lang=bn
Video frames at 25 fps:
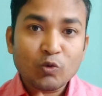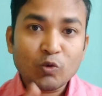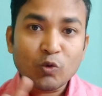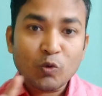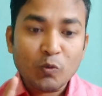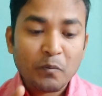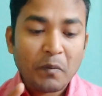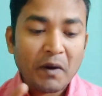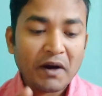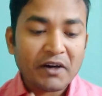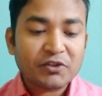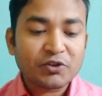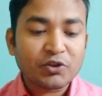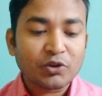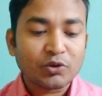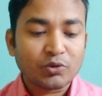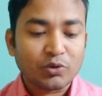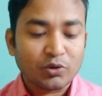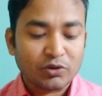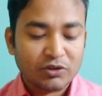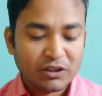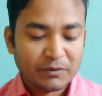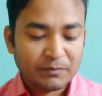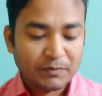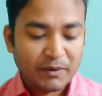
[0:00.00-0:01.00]
উপার্জন
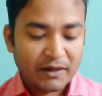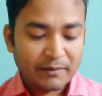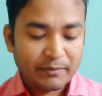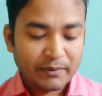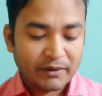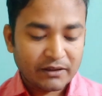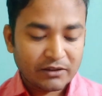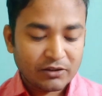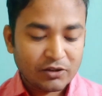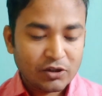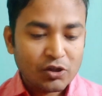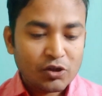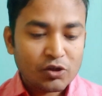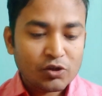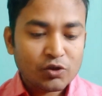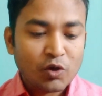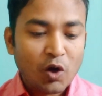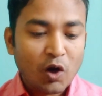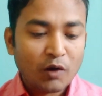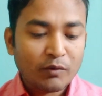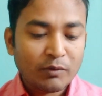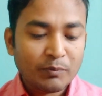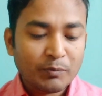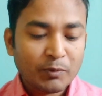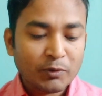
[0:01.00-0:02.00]
করতে পারবেন
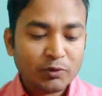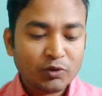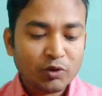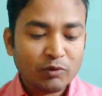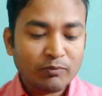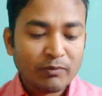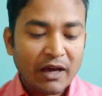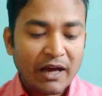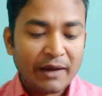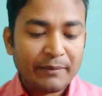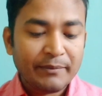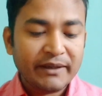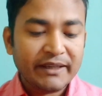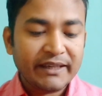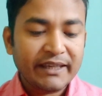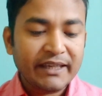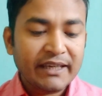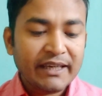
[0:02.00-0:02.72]
সর্বপ্রথম আমি